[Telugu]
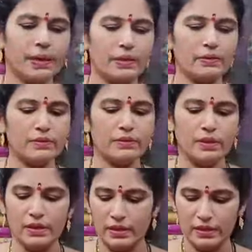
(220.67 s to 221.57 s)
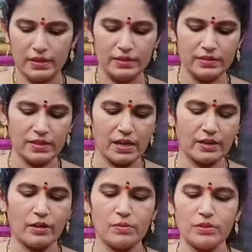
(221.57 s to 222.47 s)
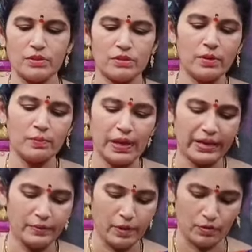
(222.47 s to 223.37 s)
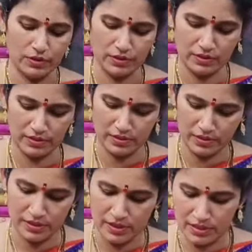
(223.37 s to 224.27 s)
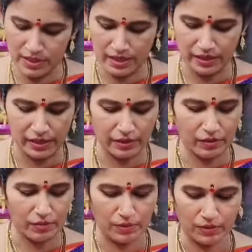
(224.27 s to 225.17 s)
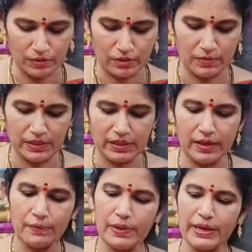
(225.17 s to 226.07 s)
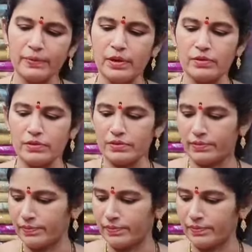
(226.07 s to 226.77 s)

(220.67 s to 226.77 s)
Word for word: పళ్ళు అండ్ శారీ కాంబినేషన్తోనే ప్లెయిన్ బ్లౌజ్ శారీ కలర్ కాంబినేషన్తోనే మనకి ఇలా ప్లెయిన్ బ్లౌజ్